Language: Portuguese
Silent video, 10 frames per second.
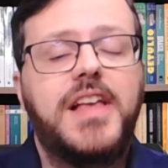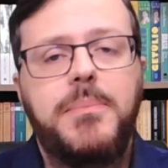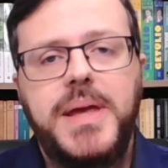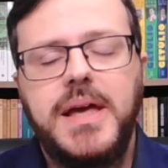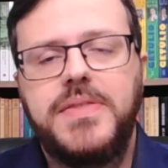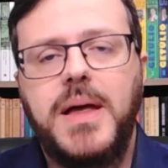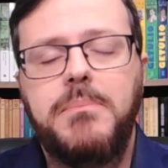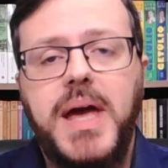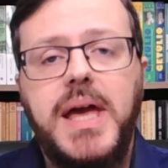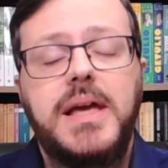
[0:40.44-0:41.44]
sabia
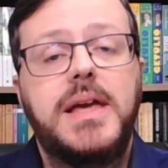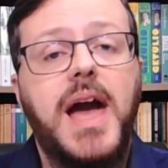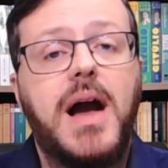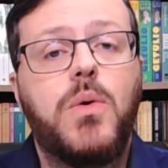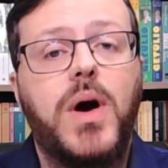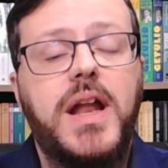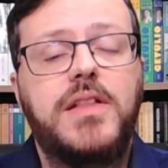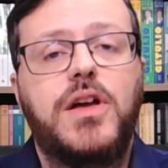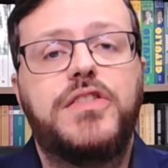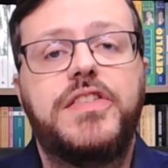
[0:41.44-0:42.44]
também que
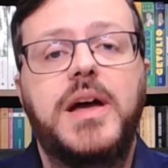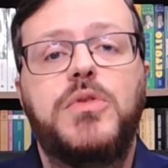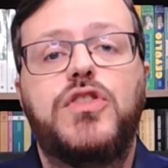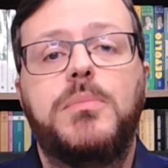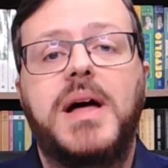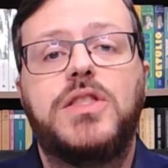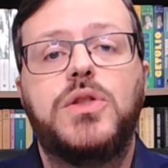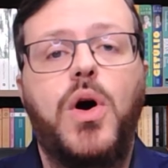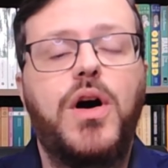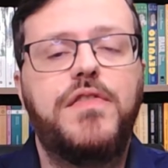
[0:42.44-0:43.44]
agora nós temos uma
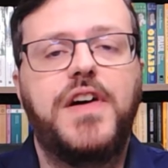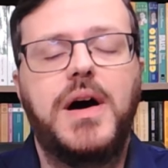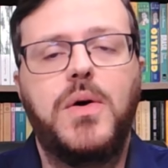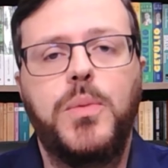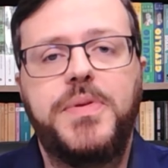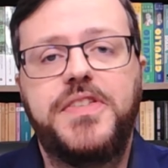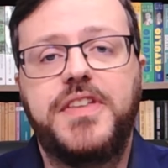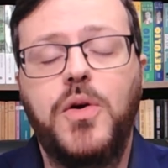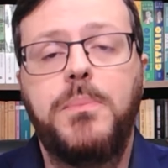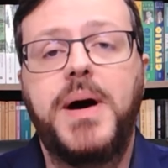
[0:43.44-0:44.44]
nova
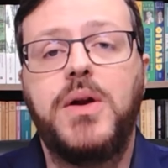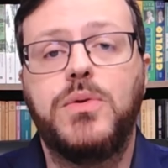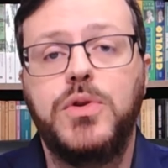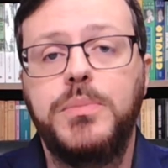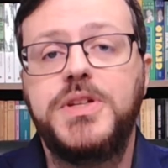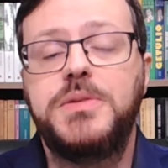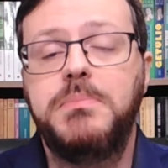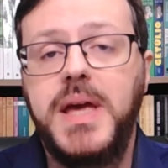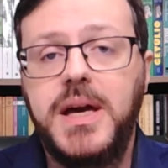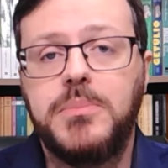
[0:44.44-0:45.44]
opção para o clube de
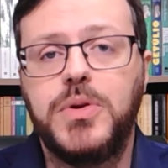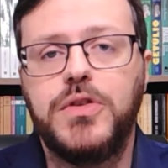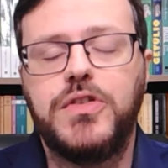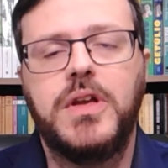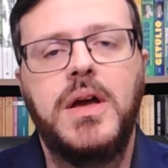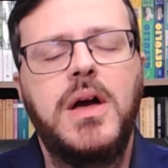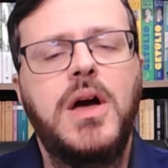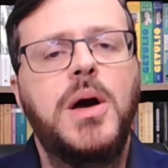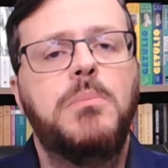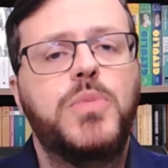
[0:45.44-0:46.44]
membros?
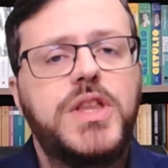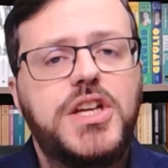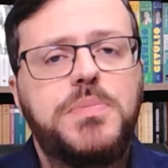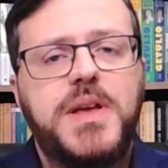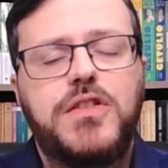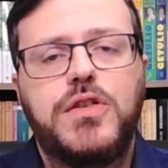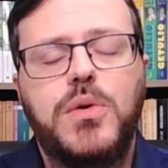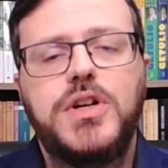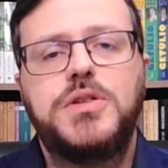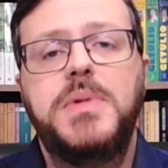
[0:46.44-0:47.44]
Muitas
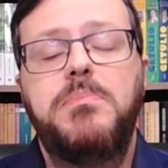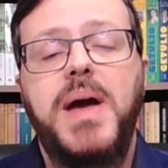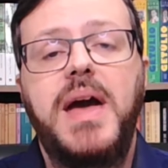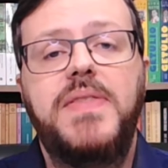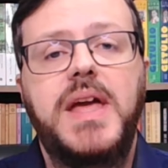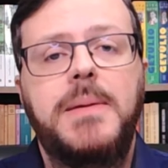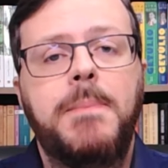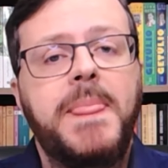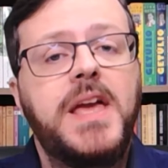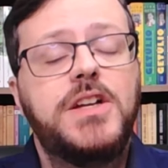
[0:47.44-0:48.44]
pessoas me
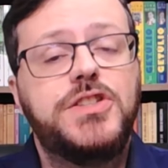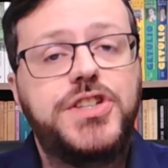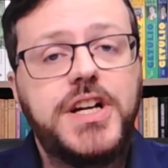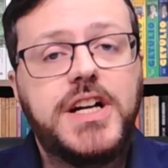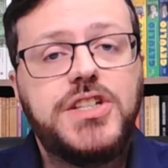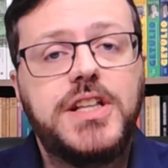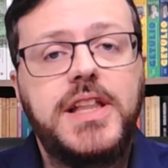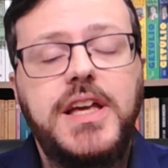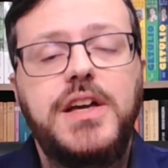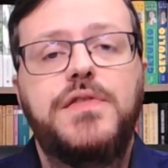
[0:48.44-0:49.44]
pedem dicas de
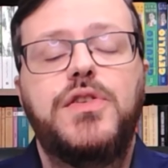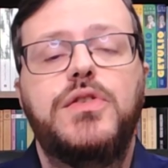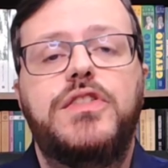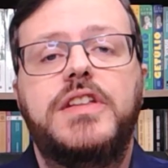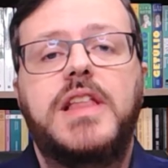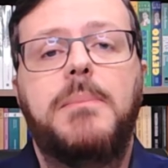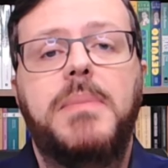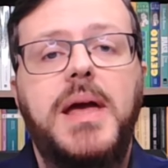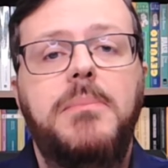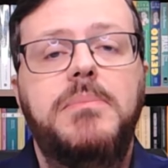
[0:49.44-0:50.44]
livros e
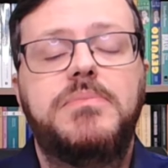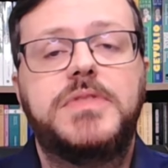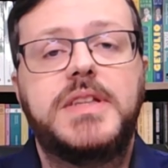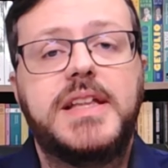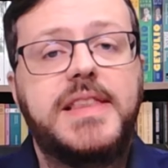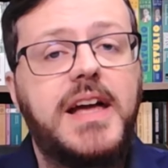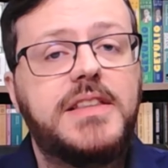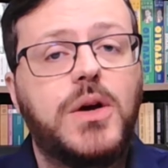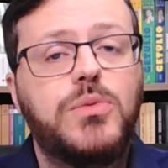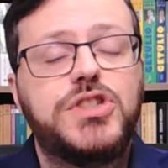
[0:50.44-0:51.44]
também
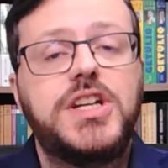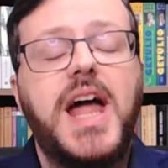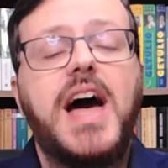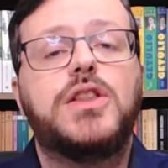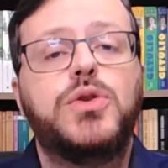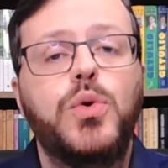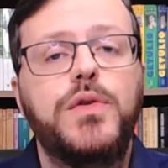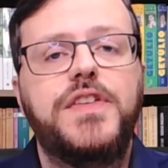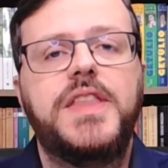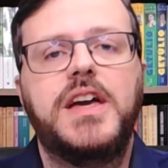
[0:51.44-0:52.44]
tentam tirar
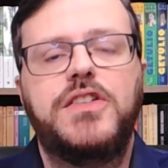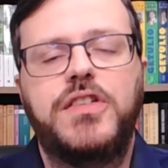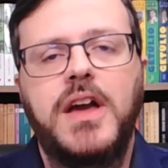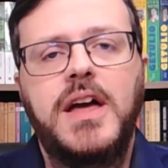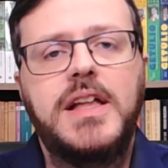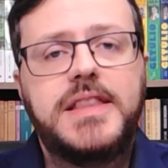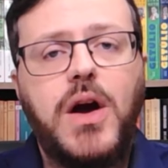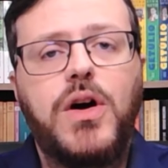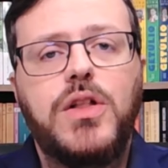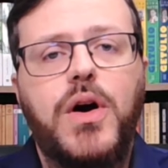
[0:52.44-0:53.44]
dúvidas
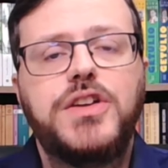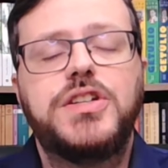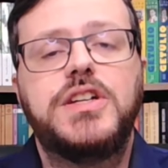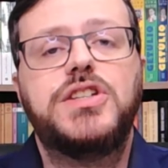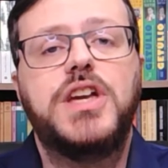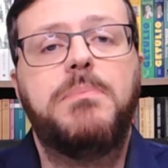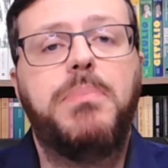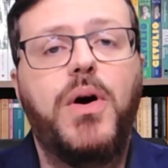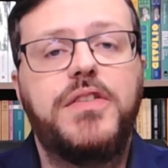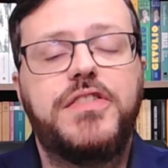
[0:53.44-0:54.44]
teológicas que
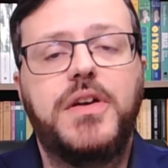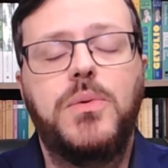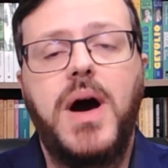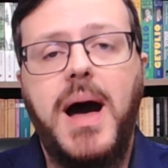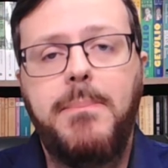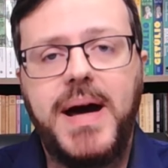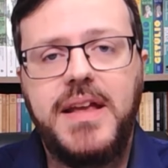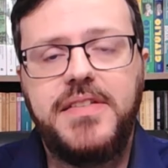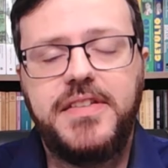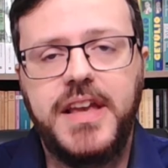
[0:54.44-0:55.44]
possam
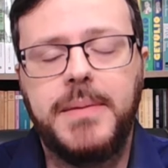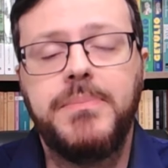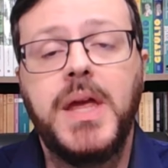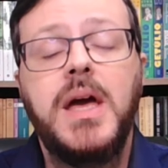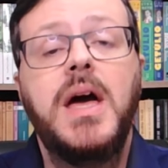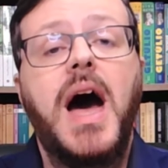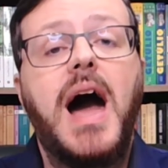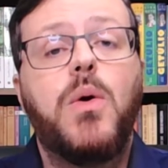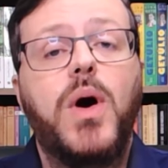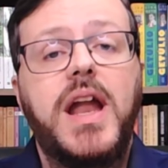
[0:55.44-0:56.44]
aparecer.
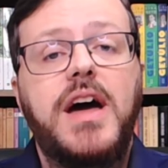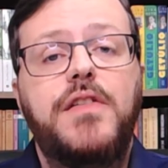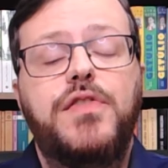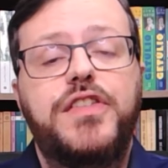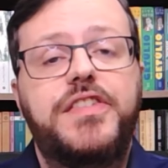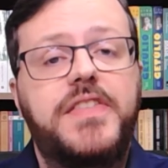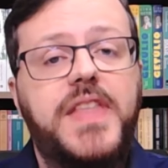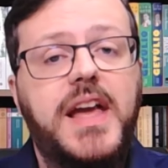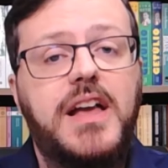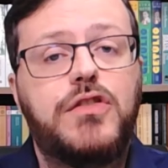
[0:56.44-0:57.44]
Agora você
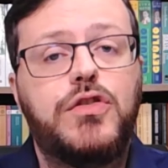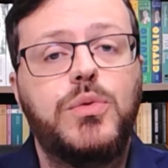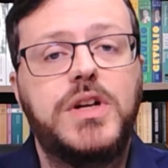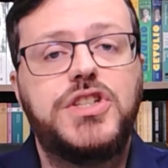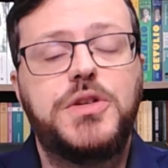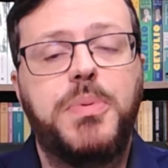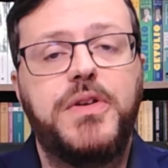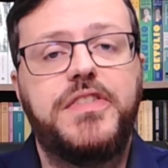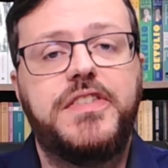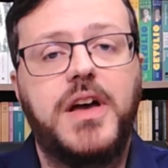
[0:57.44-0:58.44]
tem à sua
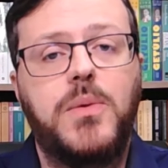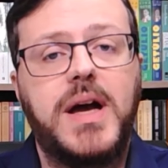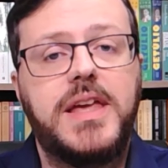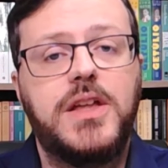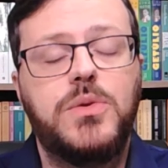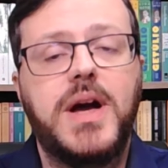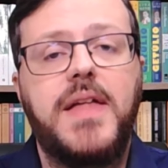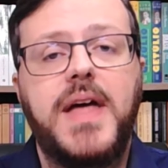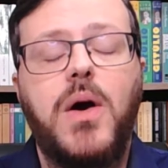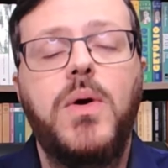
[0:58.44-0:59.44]
disposição aqui no
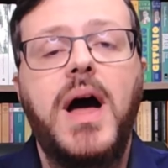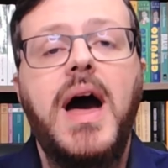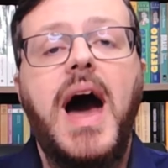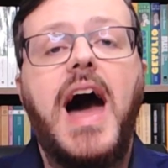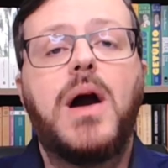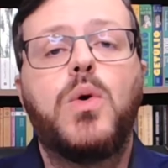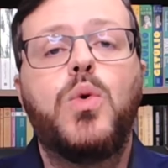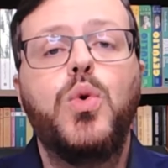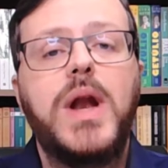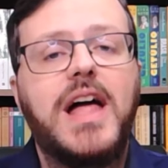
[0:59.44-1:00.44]
canal a
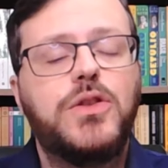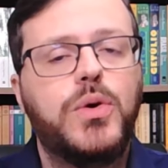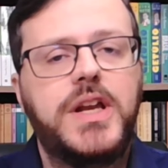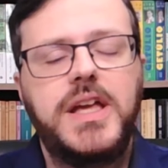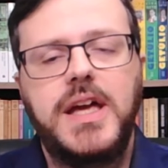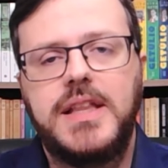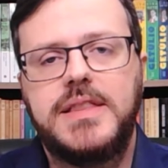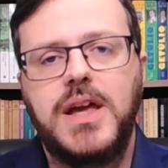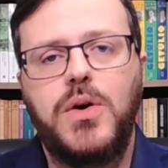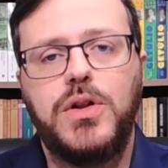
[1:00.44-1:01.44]
curadoria
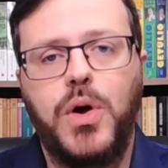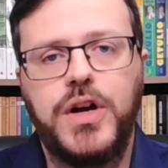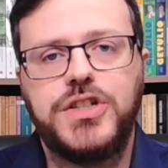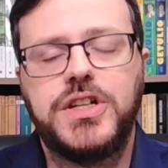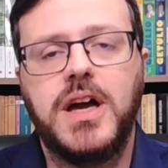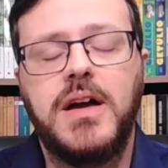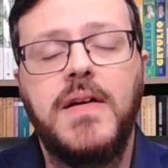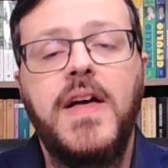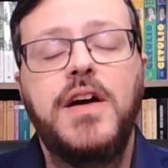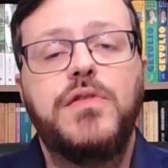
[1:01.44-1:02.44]
teológica.
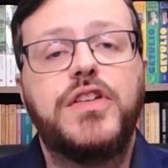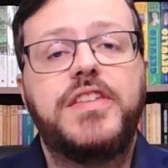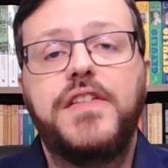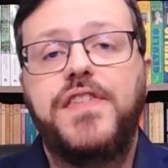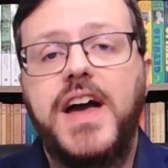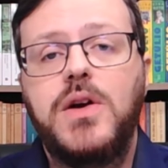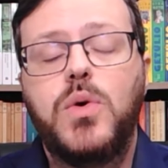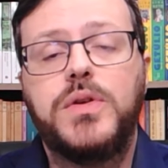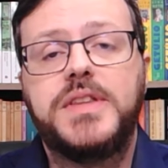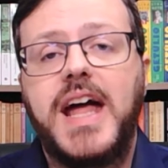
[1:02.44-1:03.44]
Você vai
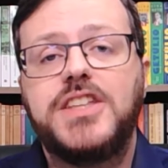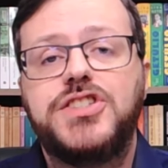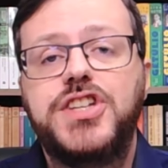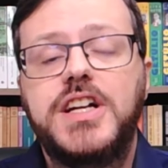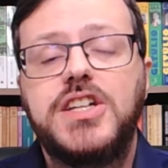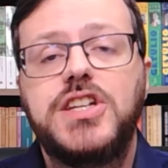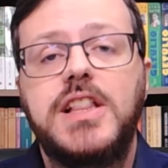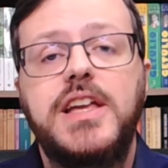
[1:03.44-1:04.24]
encontrar dicas de